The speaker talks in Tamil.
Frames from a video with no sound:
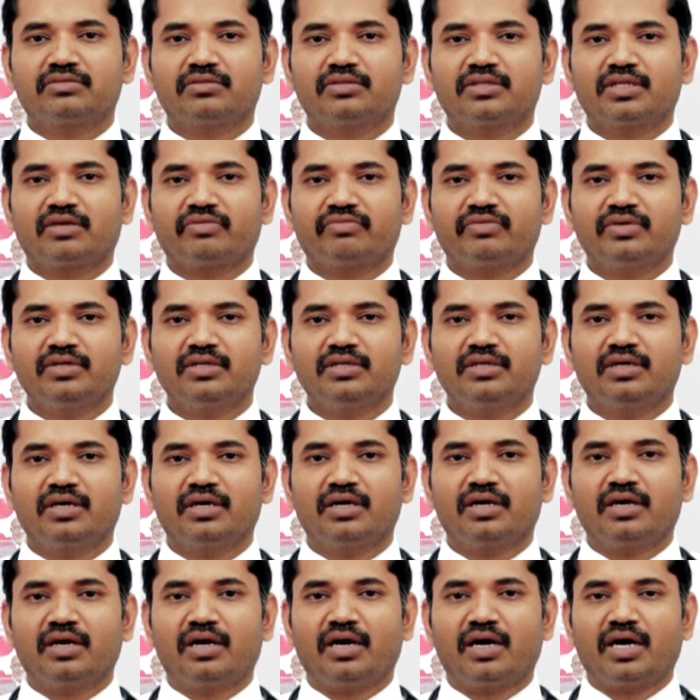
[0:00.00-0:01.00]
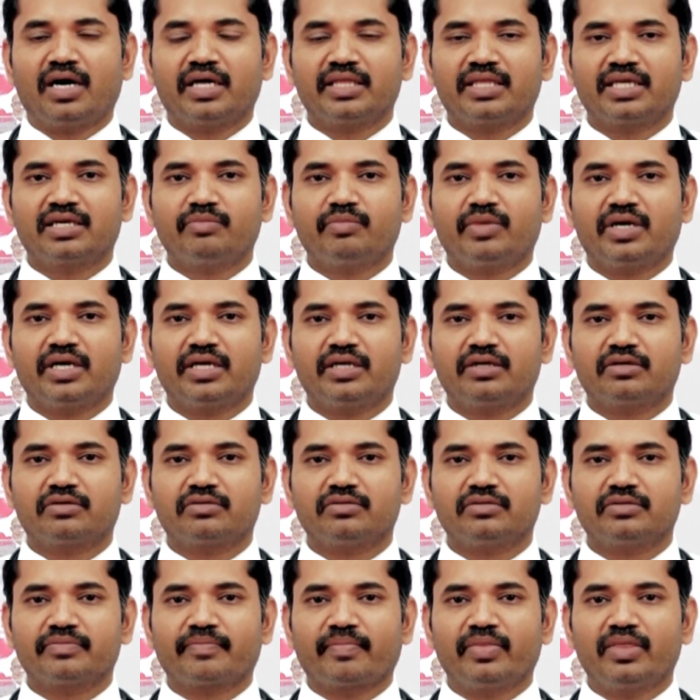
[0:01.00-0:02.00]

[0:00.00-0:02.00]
தொந்தரவு அதிகமாக இருக்கும்